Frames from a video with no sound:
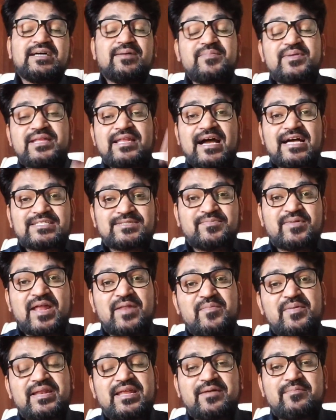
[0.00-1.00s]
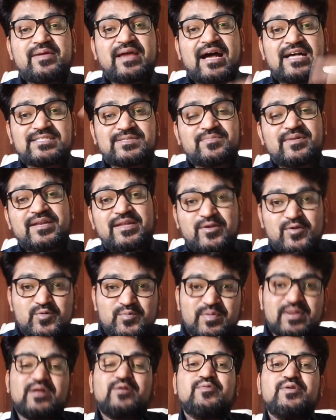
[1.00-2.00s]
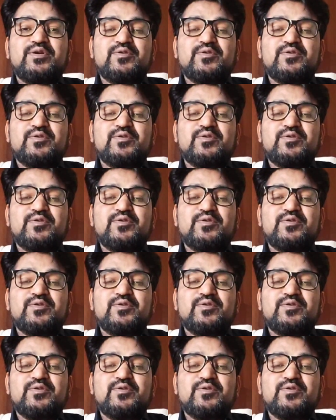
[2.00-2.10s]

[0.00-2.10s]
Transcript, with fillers: ज़मीन आसमान भी नहीं भी आसमान के ऊपर